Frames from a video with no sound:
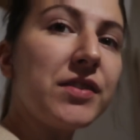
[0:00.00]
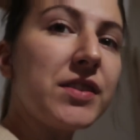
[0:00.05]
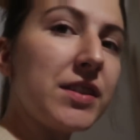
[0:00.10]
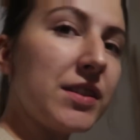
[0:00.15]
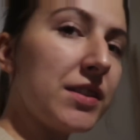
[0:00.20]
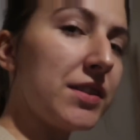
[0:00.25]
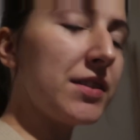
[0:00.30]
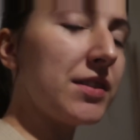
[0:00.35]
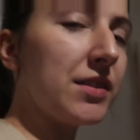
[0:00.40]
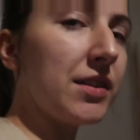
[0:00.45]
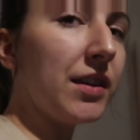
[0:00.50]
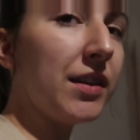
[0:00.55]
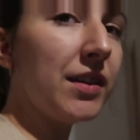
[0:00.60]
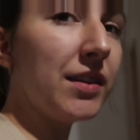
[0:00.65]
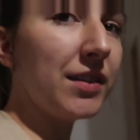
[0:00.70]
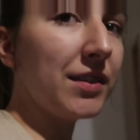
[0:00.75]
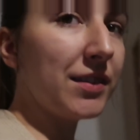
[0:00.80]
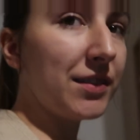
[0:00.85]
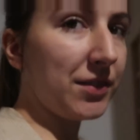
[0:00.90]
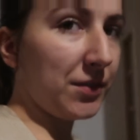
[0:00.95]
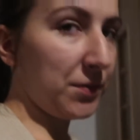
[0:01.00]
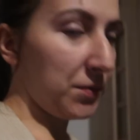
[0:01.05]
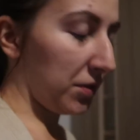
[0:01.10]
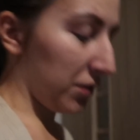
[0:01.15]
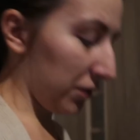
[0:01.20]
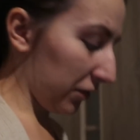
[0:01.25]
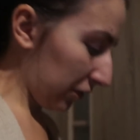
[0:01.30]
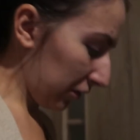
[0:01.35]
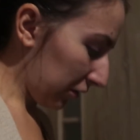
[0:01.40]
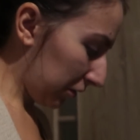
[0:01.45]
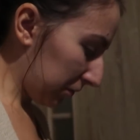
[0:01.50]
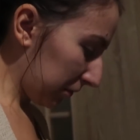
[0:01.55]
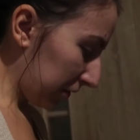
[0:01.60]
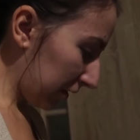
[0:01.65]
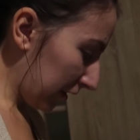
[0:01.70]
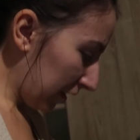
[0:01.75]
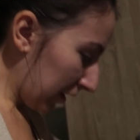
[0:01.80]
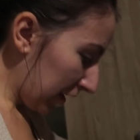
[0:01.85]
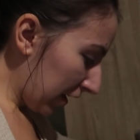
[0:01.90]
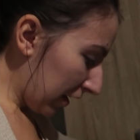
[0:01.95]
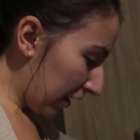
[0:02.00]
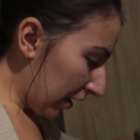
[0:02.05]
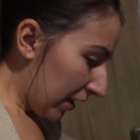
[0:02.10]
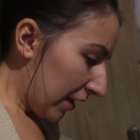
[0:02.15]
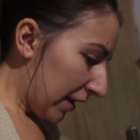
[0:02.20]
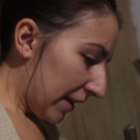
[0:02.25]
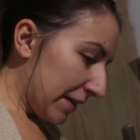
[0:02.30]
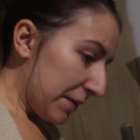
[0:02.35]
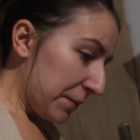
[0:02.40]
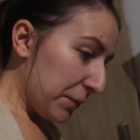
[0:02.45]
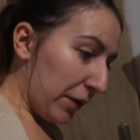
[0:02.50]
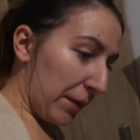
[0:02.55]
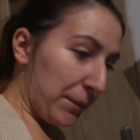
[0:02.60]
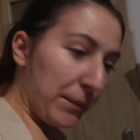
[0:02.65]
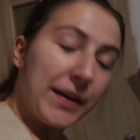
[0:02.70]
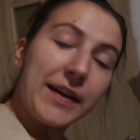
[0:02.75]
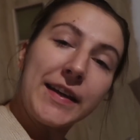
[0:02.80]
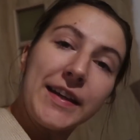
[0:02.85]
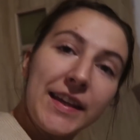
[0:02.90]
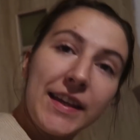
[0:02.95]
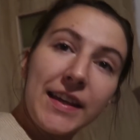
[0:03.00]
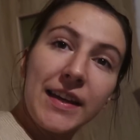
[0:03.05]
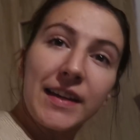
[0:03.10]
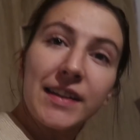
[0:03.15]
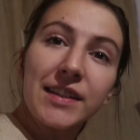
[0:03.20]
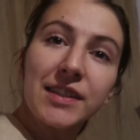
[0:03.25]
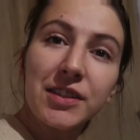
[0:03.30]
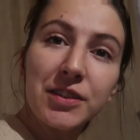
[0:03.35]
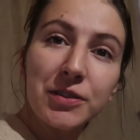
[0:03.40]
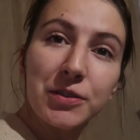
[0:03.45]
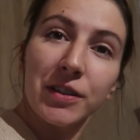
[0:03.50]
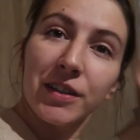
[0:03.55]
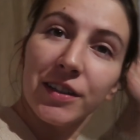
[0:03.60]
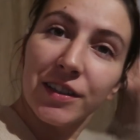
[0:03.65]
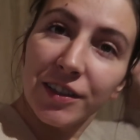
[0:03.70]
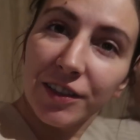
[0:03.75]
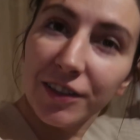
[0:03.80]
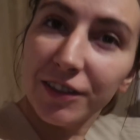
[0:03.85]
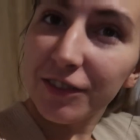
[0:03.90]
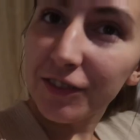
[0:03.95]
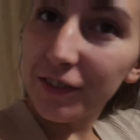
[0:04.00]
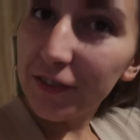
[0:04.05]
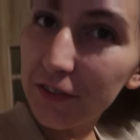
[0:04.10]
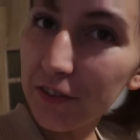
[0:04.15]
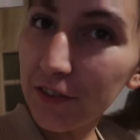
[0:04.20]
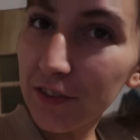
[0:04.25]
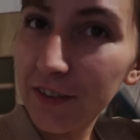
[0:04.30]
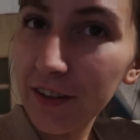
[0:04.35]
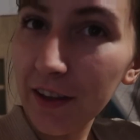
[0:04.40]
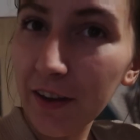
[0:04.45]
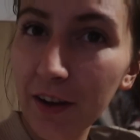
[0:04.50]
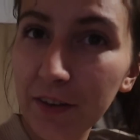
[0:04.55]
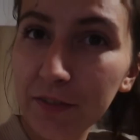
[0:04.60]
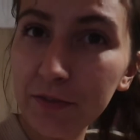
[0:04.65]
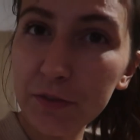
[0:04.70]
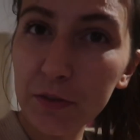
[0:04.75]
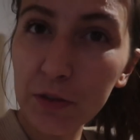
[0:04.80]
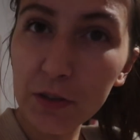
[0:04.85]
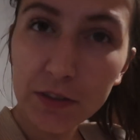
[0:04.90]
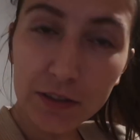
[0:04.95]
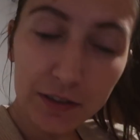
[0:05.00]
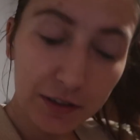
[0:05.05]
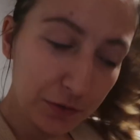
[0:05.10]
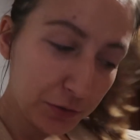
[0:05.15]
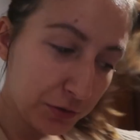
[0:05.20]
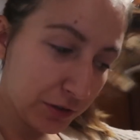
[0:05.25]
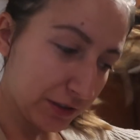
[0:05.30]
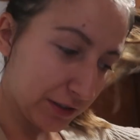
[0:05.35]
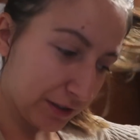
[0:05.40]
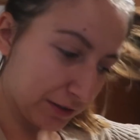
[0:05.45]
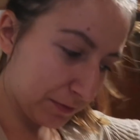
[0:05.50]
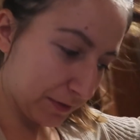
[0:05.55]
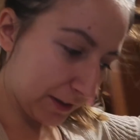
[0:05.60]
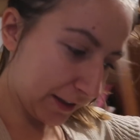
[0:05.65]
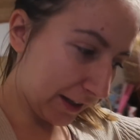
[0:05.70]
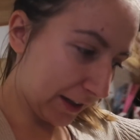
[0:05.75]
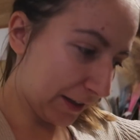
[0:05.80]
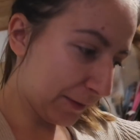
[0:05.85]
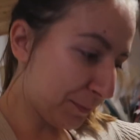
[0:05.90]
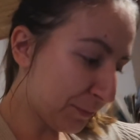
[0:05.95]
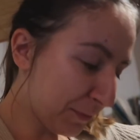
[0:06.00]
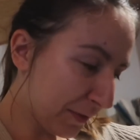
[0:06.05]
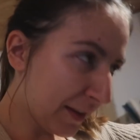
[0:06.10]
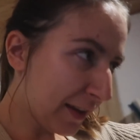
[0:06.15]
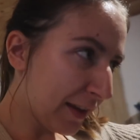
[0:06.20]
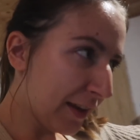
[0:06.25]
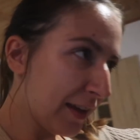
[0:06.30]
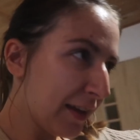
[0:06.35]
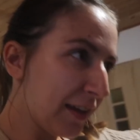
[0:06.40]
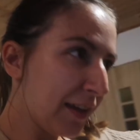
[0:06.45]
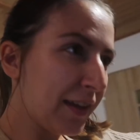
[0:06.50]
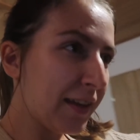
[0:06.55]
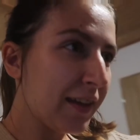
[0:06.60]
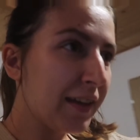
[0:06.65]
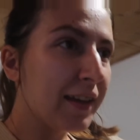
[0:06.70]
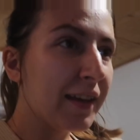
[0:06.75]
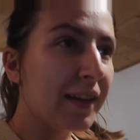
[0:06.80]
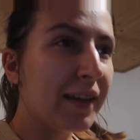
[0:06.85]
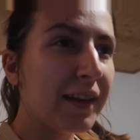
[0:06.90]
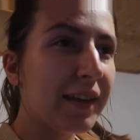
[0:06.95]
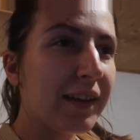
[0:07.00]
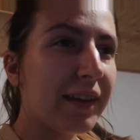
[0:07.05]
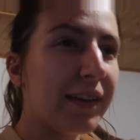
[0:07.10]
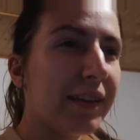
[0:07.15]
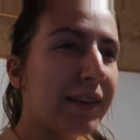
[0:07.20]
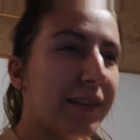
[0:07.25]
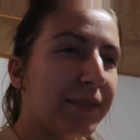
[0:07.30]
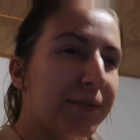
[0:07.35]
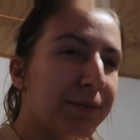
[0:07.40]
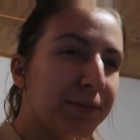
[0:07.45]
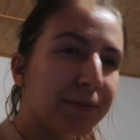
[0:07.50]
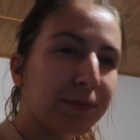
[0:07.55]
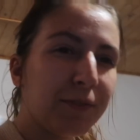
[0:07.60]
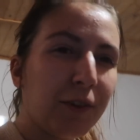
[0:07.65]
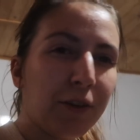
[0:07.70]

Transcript: widzieliście, przed chwilą zdjęłam makijaż, związałam włosy, już jestem taka um,